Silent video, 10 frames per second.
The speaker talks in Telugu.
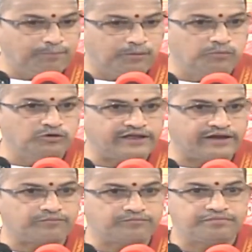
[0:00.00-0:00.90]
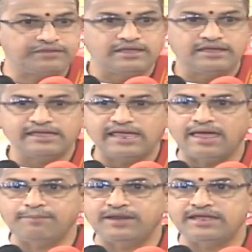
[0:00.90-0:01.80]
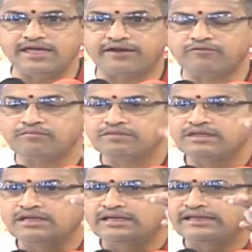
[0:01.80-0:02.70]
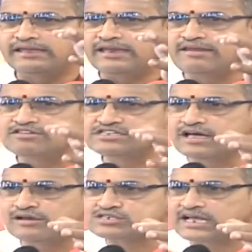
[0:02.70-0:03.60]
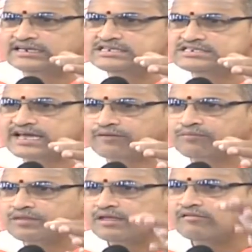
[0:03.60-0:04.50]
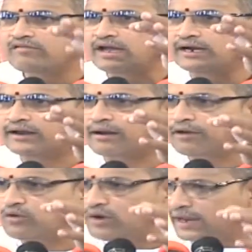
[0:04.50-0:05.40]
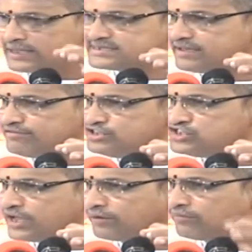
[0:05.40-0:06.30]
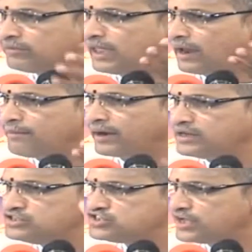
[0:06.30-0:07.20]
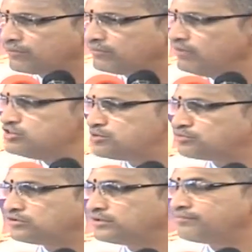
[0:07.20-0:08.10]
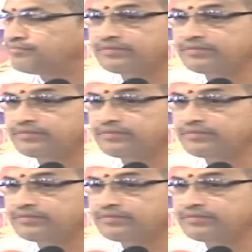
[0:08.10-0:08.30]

ఎప్పుడు పుట్టారు ఎలా పెరిగారు ఎన్ని విజయాలు సాధించారు వెంకటరమణుని ఎలా సేవించారు ఎలా మరణించారు ఇవి చెప్తుంది